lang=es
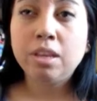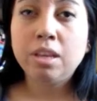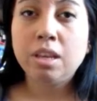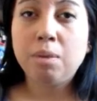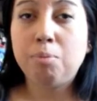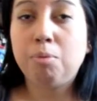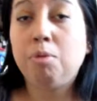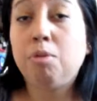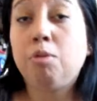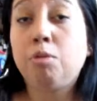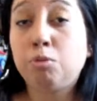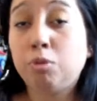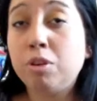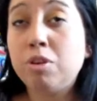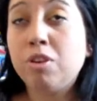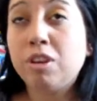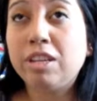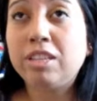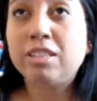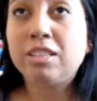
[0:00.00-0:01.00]
y por los
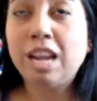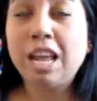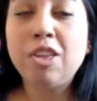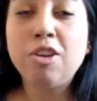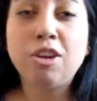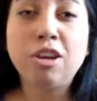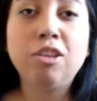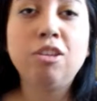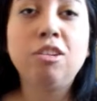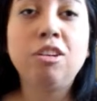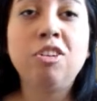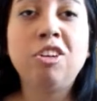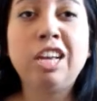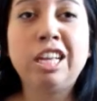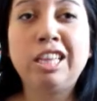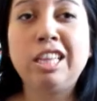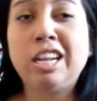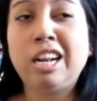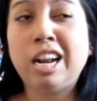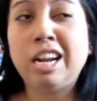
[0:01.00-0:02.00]
sueños extraños que yo creo
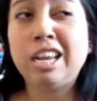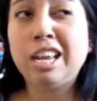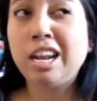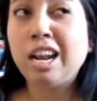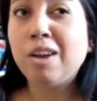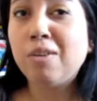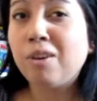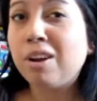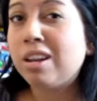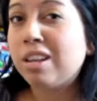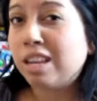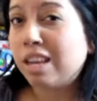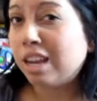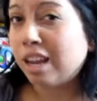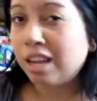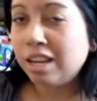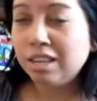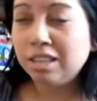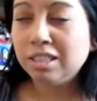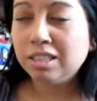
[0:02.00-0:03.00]
que aterrarían a cualquiera.